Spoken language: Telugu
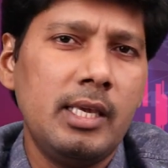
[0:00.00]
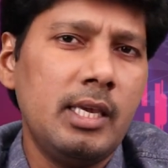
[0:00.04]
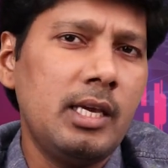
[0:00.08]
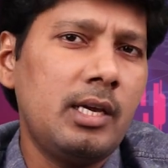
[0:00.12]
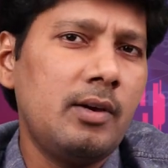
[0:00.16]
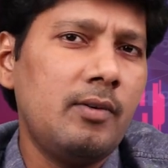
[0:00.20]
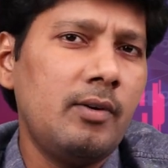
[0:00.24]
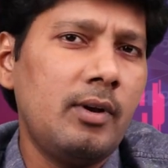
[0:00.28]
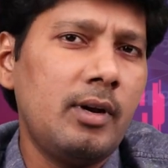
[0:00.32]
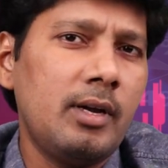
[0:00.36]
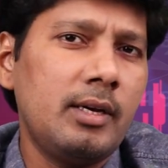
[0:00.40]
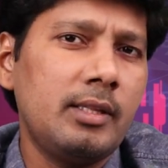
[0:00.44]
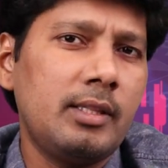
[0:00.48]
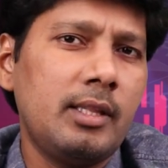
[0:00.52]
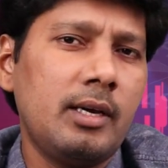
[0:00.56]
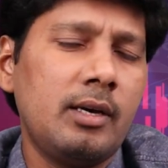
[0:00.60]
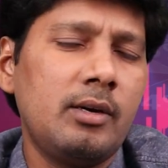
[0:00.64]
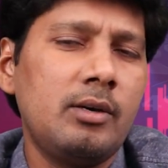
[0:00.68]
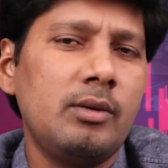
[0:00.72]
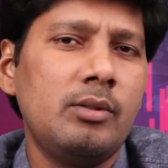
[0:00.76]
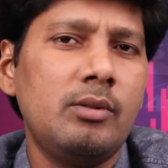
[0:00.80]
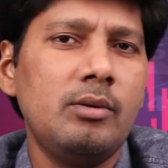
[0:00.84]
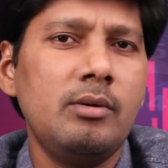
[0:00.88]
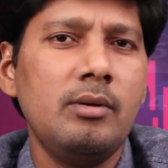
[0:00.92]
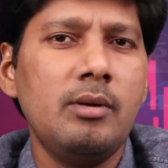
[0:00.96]
ఈక్వల్గా
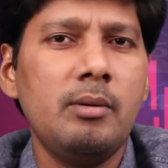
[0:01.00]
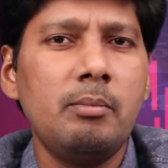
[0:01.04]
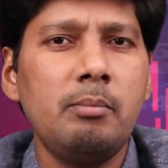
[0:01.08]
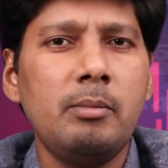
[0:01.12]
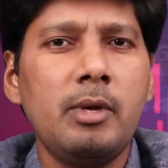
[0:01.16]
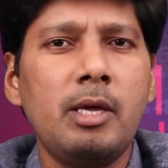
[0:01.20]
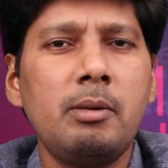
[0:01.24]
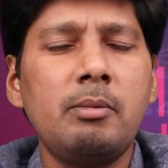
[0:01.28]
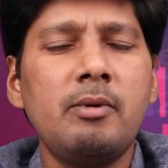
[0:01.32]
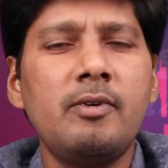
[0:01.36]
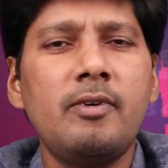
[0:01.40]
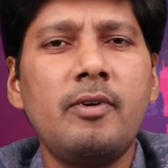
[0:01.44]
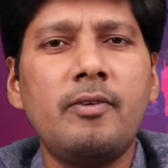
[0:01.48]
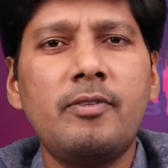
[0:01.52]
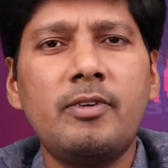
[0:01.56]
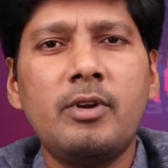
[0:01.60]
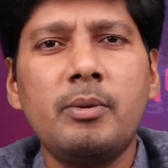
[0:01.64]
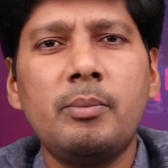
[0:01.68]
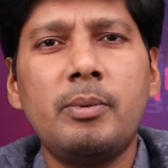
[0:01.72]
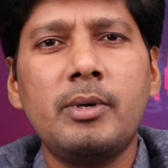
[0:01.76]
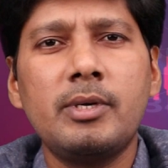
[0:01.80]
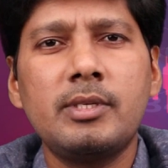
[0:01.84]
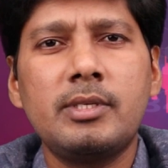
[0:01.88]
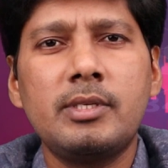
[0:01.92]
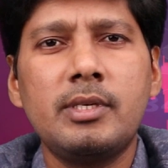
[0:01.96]
తగ్గదు మేబీ
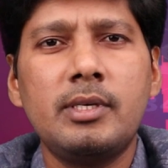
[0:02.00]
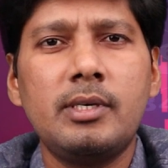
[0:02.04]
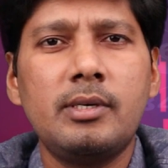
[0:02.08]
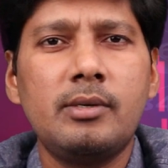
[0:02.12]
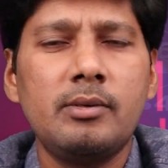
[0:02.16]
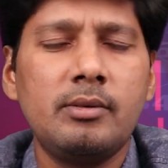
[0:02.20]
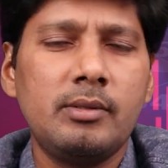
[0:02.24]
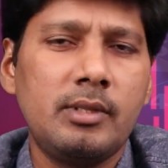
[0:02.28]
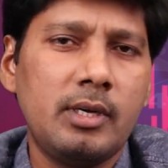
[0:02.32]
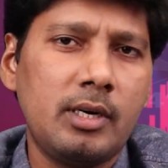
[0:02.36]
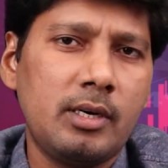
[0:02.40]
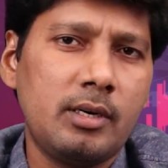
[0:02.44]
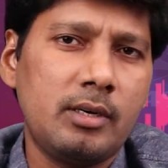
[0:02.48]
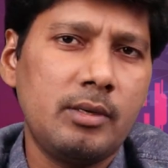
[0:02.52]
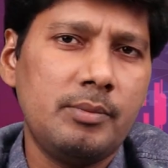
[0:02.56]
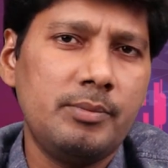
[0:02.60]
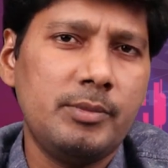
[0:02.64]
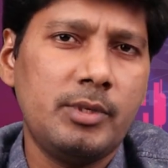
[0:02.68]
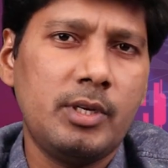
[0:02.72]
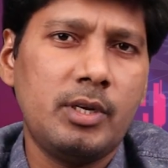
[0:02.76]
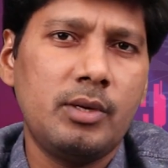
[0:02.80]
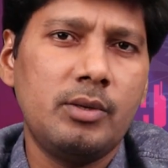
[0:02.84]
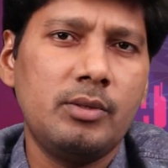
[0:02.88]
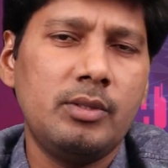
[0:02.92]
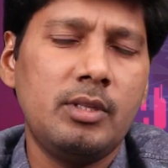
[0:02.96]
ఫిఫ్టీ పర్సెంట్ తగ్గడం
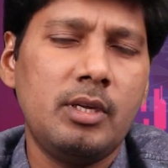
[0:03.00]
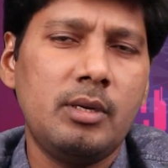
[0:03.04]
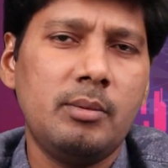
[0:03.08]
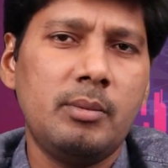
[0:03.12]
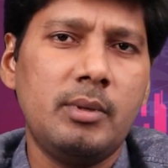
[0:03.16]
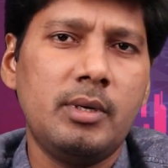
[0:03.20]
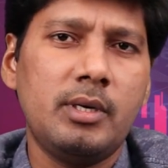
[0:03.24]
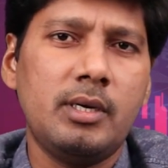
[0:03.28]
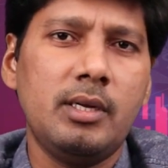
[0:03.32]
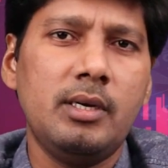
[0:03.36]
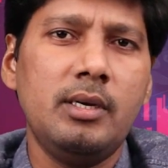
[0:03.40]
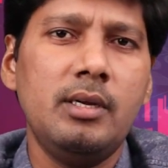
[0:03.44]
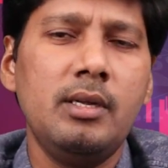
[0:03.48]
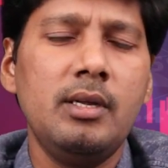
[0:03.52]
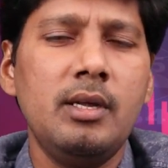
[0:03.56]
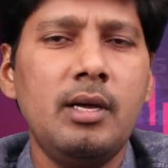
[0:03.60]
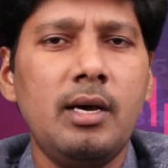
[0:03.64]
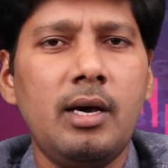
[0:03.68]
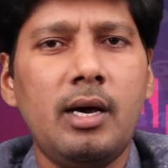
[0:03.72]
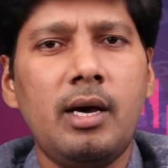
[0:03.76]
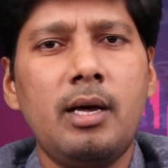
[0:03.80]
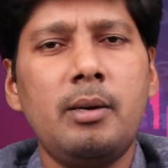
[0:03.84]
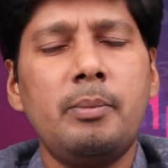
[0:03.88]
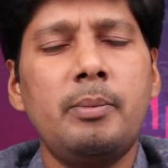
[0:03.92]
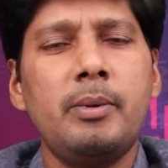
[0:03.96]
జరుగుద్ది అనమాట
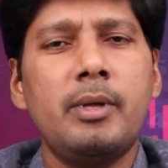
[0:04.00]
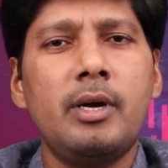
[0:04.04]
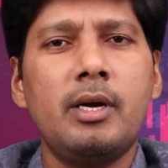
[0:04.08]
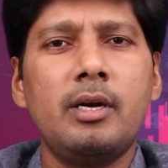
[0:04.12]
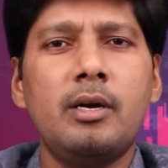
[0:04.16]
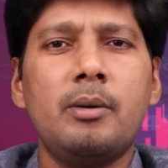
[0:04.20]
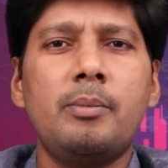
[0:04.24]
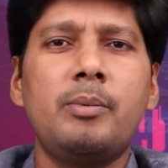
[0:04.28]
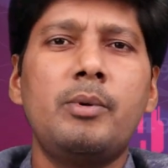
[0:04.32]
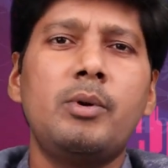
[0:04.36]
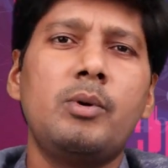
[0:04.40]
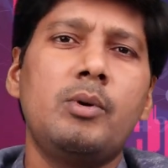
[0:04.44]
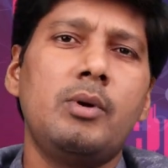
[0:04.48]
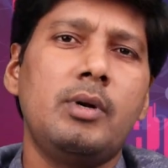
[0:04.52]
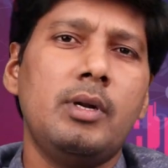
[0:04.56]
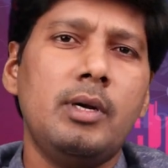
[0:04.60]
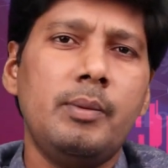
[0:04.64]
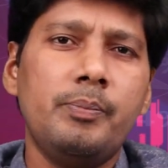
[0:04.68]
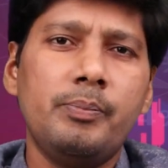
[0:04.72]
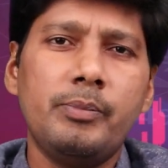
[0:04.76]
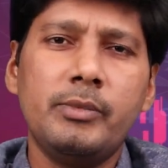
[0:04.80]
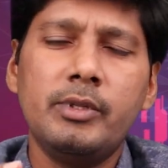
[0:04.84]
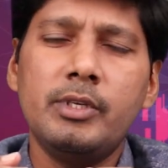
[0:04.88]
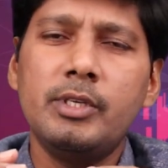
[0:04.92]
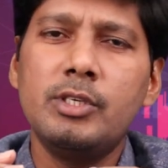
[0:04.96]
ఆర్ పెరిగినప్పుడు కూడా
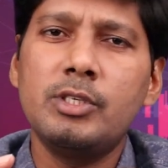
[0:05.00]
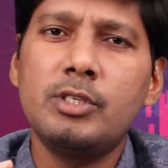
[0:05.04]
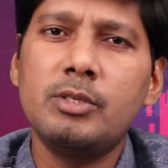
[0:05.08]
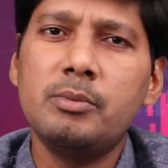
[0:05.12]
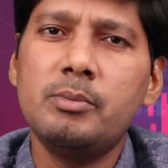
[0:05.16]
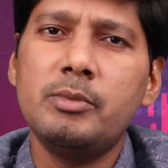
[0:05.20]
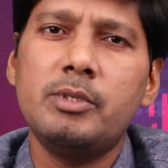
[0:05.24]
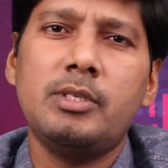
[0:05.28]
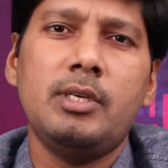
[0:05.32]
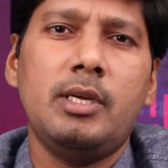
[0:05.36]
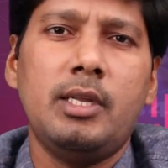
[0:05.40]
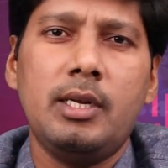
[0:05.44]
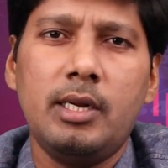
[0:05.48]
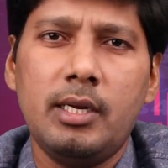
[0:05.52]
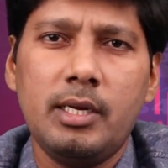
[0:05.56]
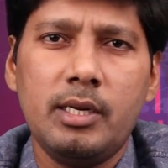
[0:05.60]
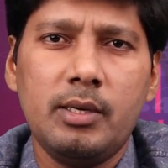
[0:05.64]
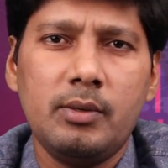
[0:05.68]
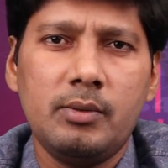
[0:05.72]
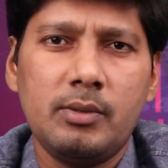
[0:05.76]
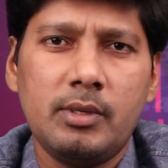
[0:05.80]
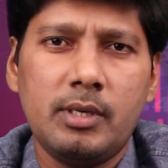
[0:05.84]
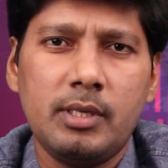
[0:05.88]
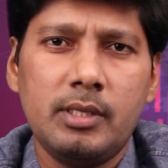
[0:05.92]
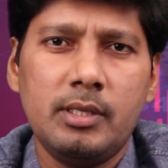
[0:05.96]
ఇంచుమించు
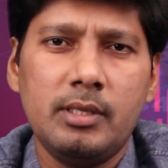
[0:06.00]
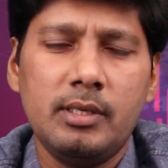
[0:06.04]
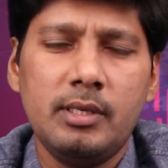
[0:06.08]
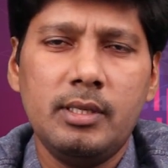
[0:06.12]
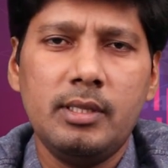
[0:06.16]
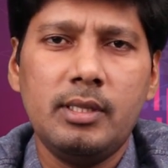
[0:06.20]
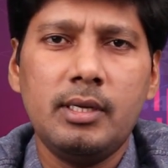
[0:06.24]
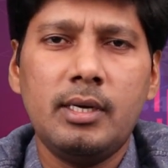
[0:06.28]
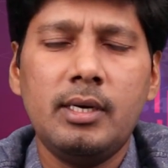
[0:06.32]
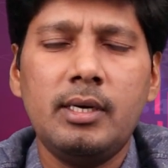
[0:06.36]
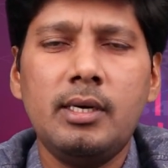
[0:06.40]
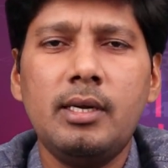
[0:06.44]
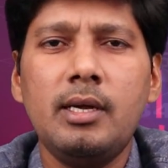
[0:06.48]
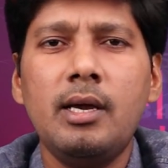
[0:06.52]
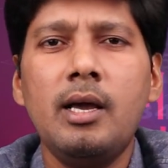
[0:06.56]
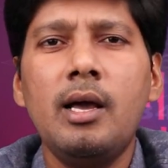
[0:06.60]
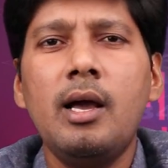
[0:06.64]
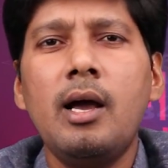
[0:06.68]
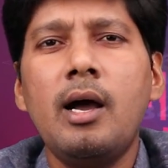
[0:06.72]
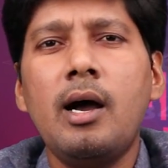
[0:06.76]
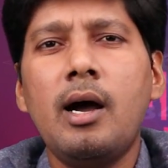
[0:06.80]
అలానే ఉంటుంది ఎందుకంటే